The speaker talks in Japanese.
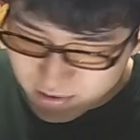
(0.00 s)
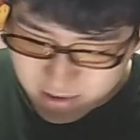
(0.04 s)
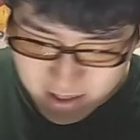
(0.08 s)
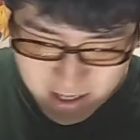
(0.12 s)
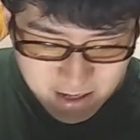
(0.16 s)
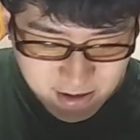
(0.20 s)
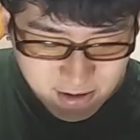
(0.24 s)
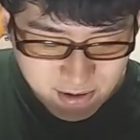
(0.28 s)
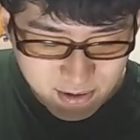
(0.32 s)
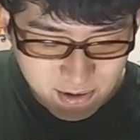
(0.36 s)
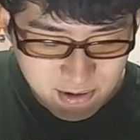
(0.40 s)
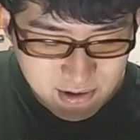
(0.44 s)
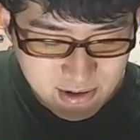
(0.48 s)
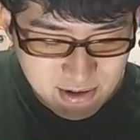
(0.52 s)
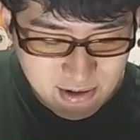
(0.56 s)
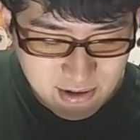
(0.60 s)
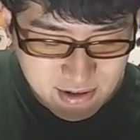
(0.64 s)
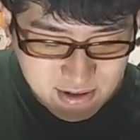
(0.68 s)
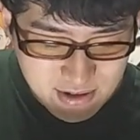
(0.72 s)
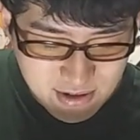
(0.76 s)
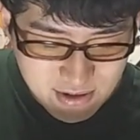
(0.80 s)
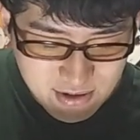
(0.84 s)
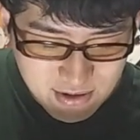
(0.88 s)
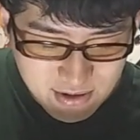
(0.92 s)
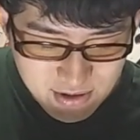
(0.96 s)
は恋
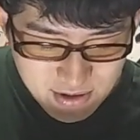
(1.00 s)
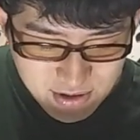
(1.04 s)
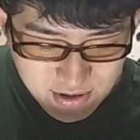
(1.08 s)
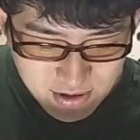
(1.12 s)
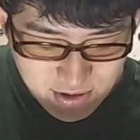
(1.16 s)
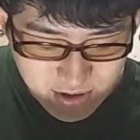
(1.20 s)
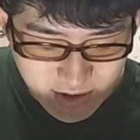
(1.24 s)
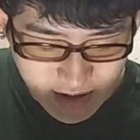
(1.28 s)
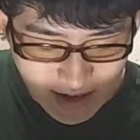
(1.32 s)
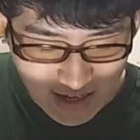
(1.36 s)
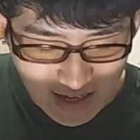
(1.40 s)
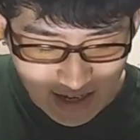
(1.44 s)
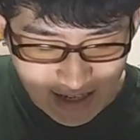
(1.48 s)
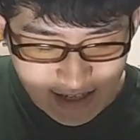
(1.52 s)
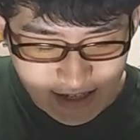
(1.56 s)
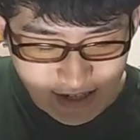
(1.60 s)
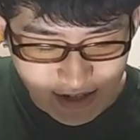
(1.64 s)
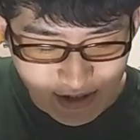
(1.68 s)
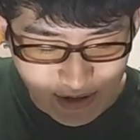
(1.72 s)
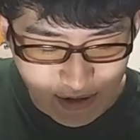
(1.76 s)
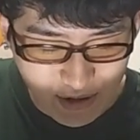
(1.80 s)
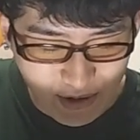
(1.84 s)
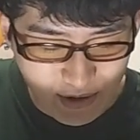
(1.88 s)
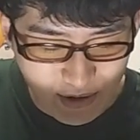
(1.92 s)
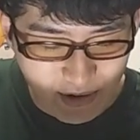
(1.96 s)
をする10巻
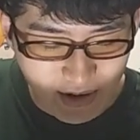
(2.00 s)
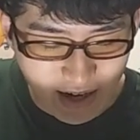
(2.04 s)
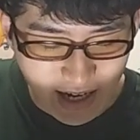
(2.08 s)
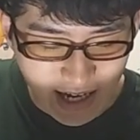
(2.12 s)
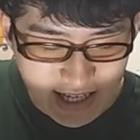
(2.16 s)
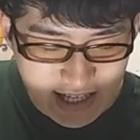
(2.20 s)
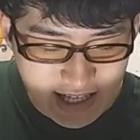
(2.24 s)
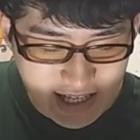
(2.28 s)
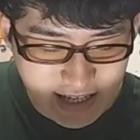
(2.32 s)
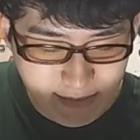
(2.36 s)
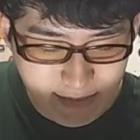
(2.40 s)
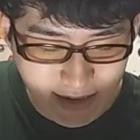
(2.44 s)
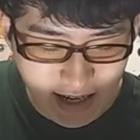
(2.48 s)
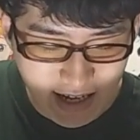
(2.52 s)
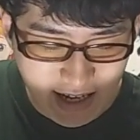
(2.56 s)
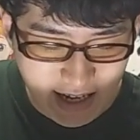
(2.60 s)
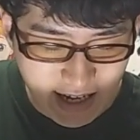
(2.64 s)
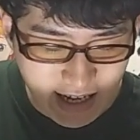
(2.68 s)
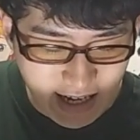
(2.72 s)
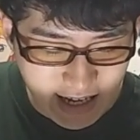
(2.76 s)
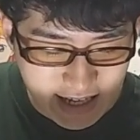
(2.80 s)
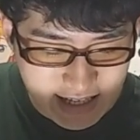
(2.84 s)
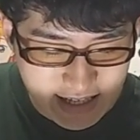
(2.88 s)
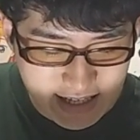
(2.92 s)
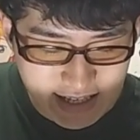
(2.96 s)
初動8
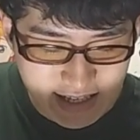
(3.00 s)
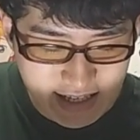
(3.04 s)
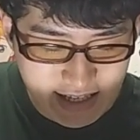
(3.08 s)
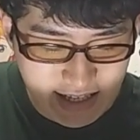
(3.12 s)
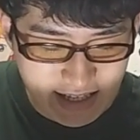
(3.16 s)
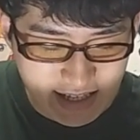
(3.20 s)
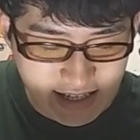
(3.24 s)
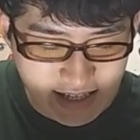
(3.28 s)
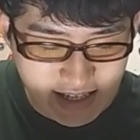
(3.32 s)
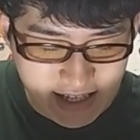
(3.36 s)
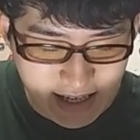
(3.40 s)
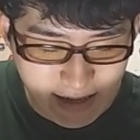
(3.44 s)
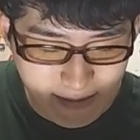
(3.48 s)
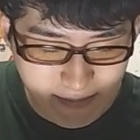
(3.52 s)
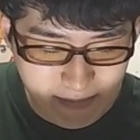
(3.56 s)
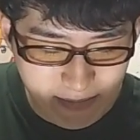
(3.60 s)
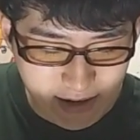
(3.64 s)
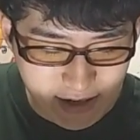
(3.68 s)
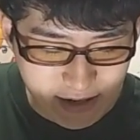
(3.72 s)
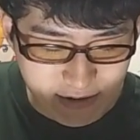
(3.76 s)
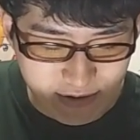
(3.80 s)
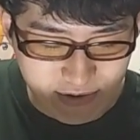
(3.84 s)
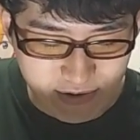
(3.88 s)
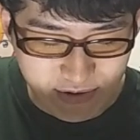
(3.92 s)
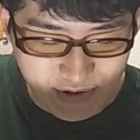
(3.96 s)
万
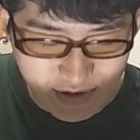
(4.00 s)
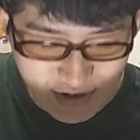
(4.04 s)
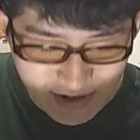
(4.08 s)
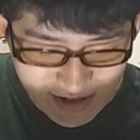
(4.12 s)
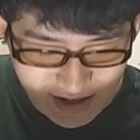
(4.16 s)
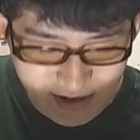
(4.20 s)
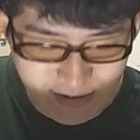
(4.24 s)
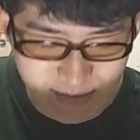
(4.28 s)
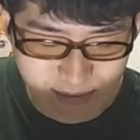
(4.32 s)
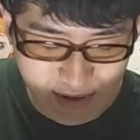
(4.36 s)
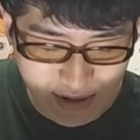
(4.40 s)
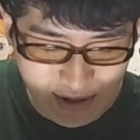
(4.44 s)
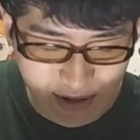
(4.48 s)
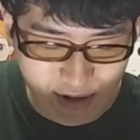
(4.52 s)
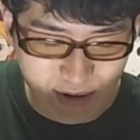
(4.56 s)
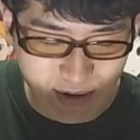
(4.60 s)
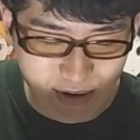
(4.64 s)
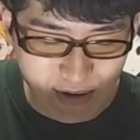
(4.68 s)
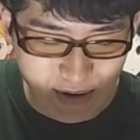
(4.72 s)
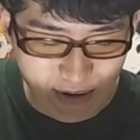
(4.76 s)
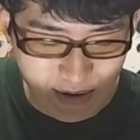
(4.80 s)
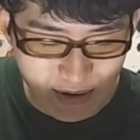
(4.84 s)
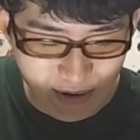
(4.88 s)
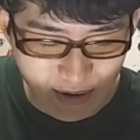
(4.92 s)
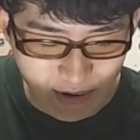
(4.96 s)
8310部と
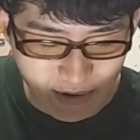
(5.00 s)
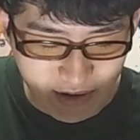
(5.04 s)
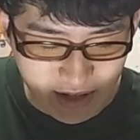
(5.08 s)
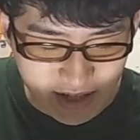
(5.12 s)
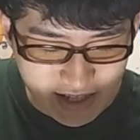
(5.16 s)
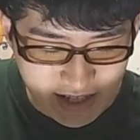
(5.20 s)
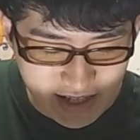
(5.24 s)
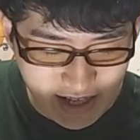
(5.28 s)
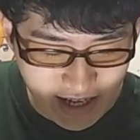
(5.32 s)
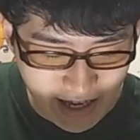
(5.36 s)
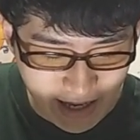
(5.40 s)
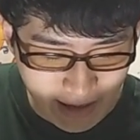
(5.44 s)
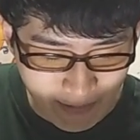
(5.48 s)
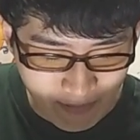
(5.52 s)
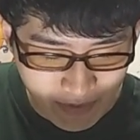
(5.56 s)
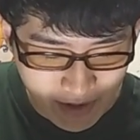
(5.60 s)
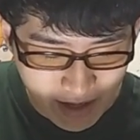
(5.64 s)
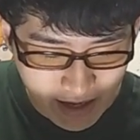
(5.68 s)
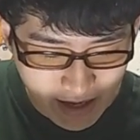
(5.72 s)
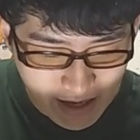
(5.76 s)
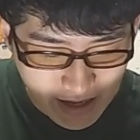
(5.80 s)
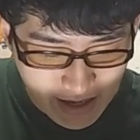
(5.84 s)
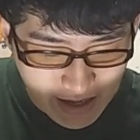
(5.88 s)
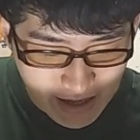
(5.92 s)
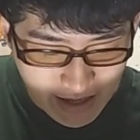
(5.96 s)
いうとこですね。
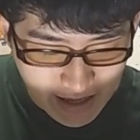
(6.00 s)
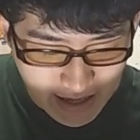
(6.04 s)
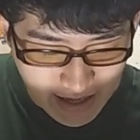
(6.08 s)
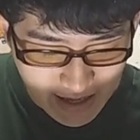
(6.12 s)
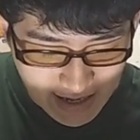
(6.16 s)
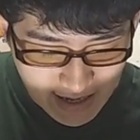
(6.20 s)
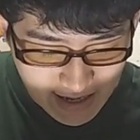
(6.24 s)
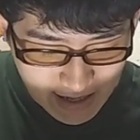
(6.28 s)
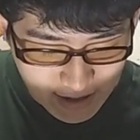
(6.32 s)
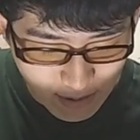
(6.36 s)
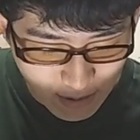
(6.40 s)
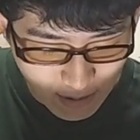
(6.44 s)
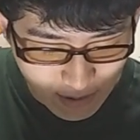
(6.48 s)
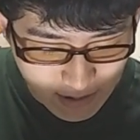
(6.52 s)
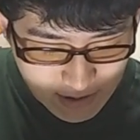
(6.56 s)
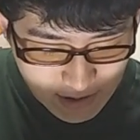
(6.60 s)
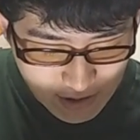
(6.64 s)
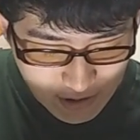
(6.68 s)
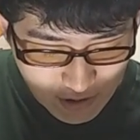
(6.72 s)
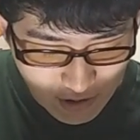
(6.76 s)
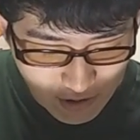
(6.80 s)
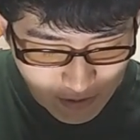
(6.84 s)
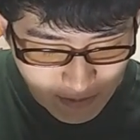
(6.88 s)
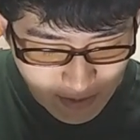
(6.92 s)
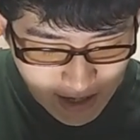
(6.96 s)
えー、特
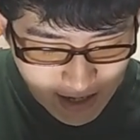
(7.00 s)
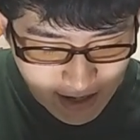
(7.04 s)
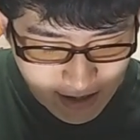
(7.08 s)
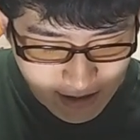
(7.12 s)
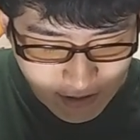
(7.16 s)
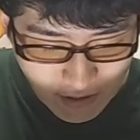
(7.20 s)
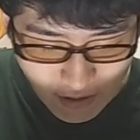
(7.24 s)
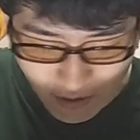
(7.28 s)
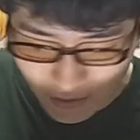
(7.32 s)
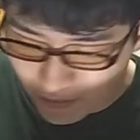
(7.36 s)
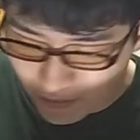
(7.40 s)
装版を